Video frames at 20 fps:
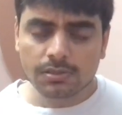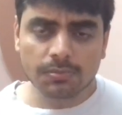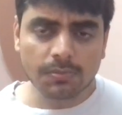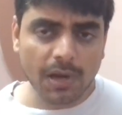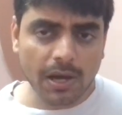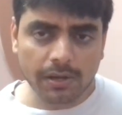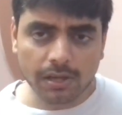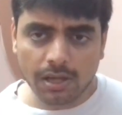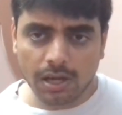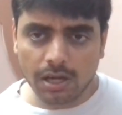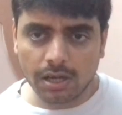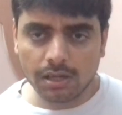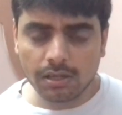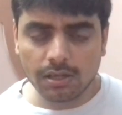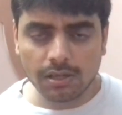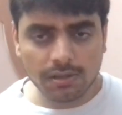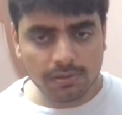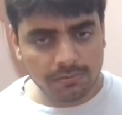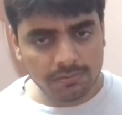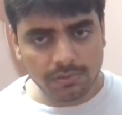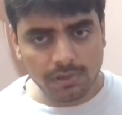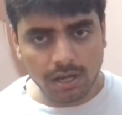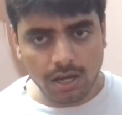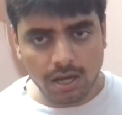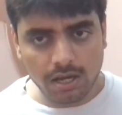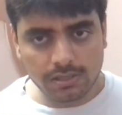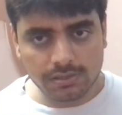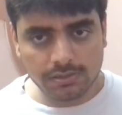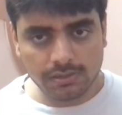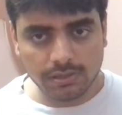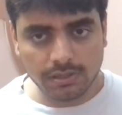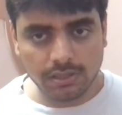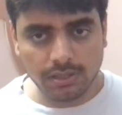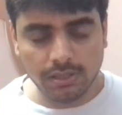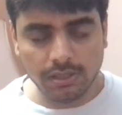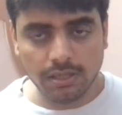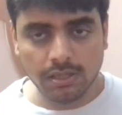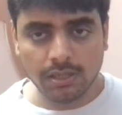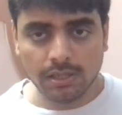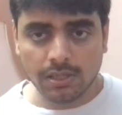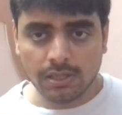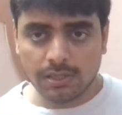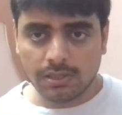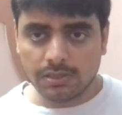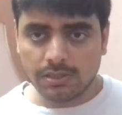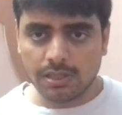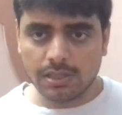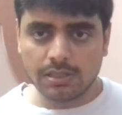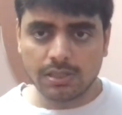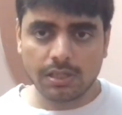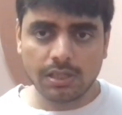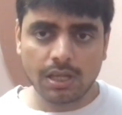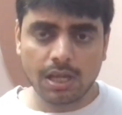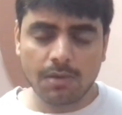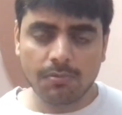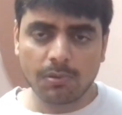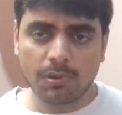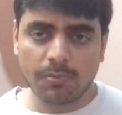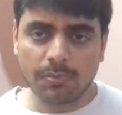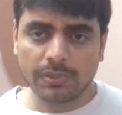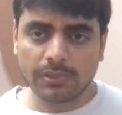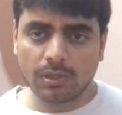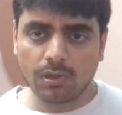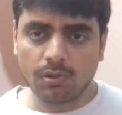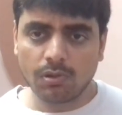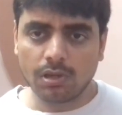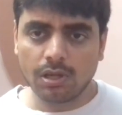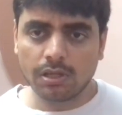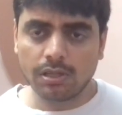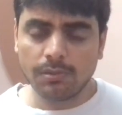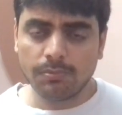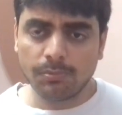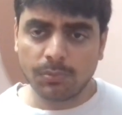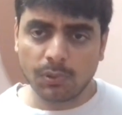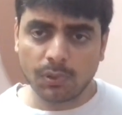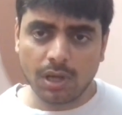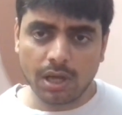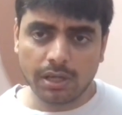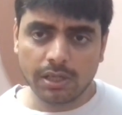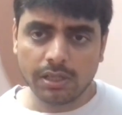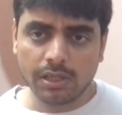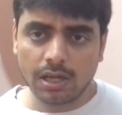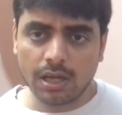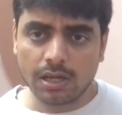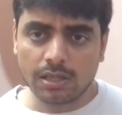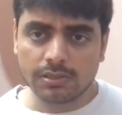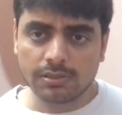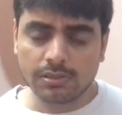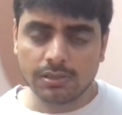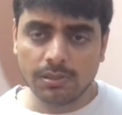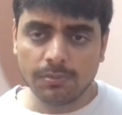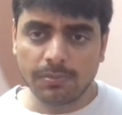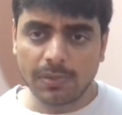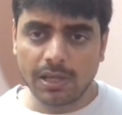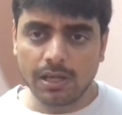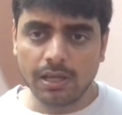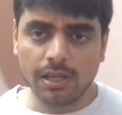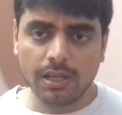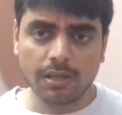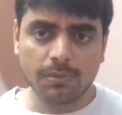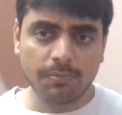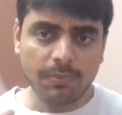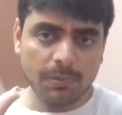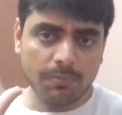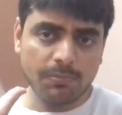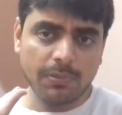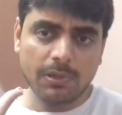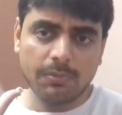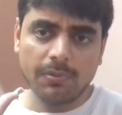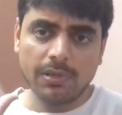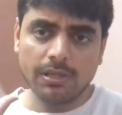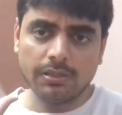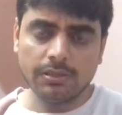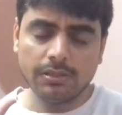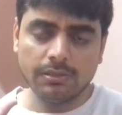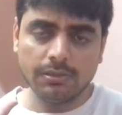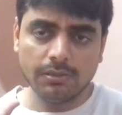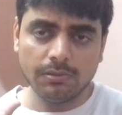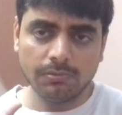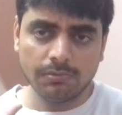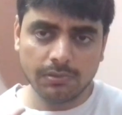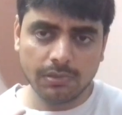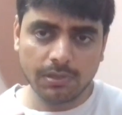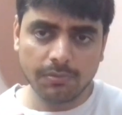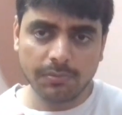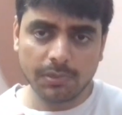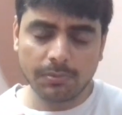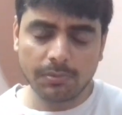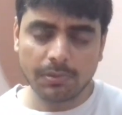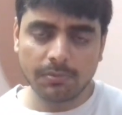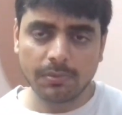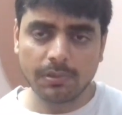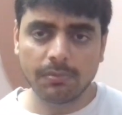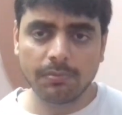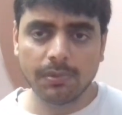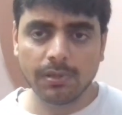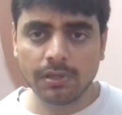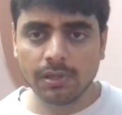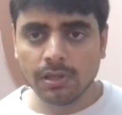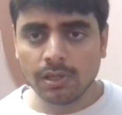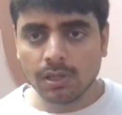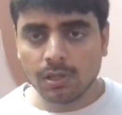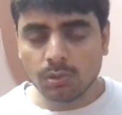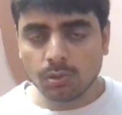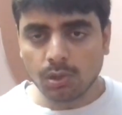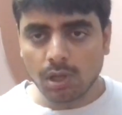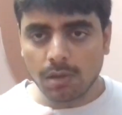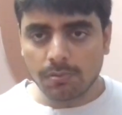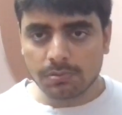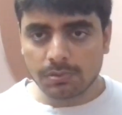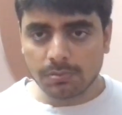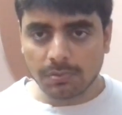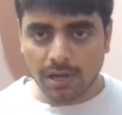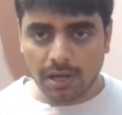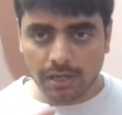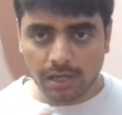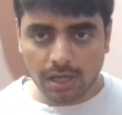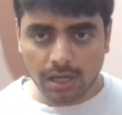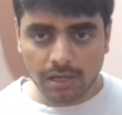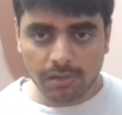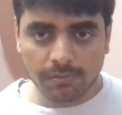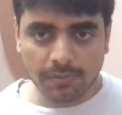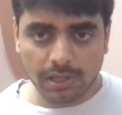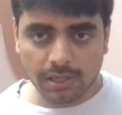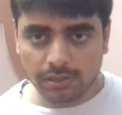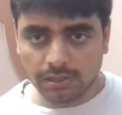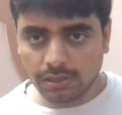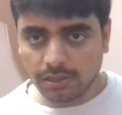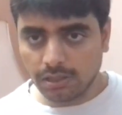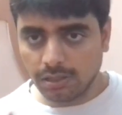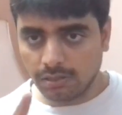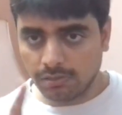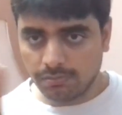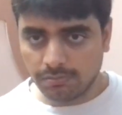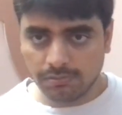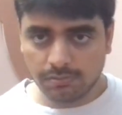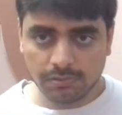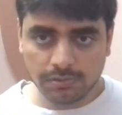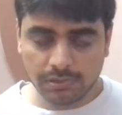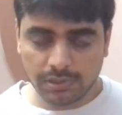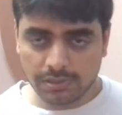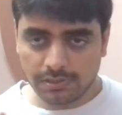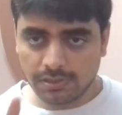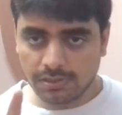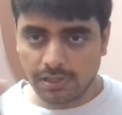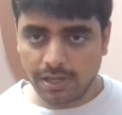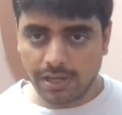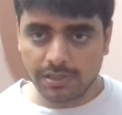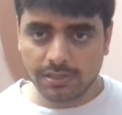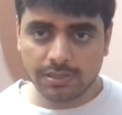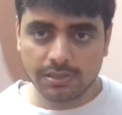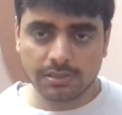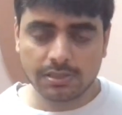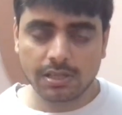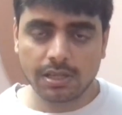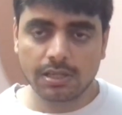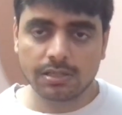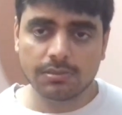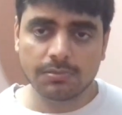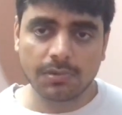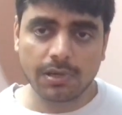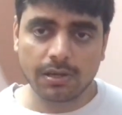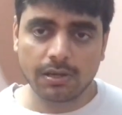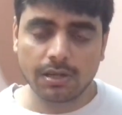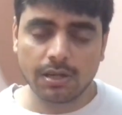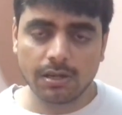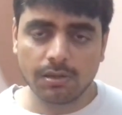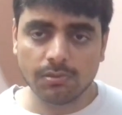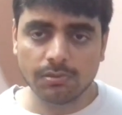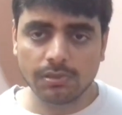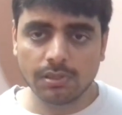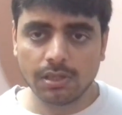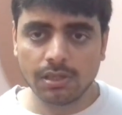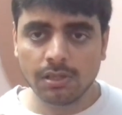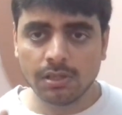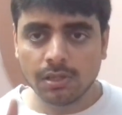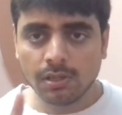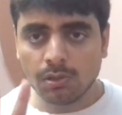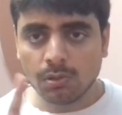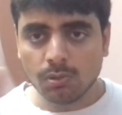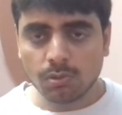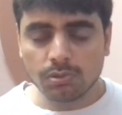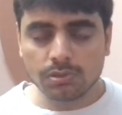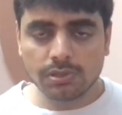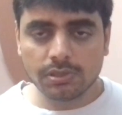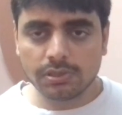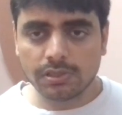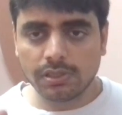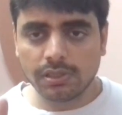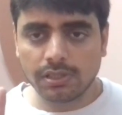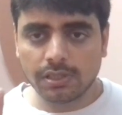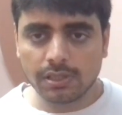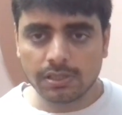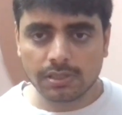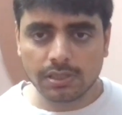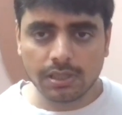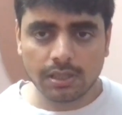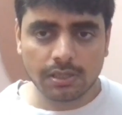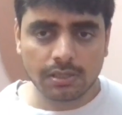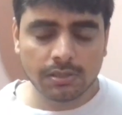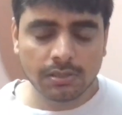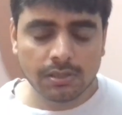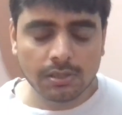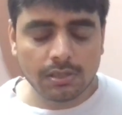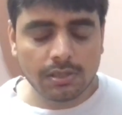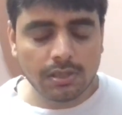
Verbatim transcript: स्मार्ट कार्ड आरसी के लिए जैसा कि आपको पता होगा कि पुरानी आरसी पहले एक पेपर पे आती थी लंबे पेपर पे तो अब स्मार्ट कार्ड में आती है जैसे लाइसेंस का एक स्मार्ट कार्ड होता है उसी तरीके से एक